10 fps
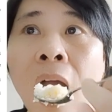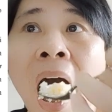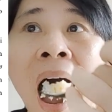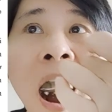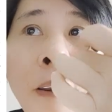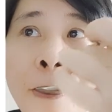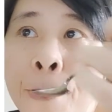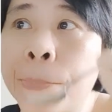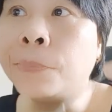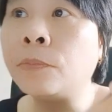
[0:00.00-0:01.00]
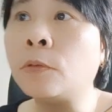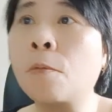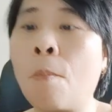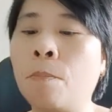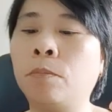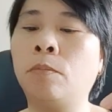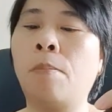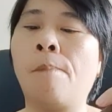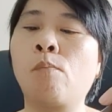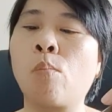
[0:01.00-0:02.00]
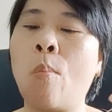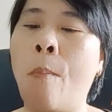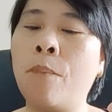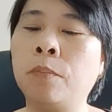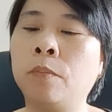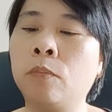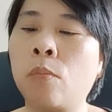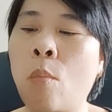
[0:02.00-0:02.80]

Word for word: mà công ty mẹ tối cao có nghĩa vụ lập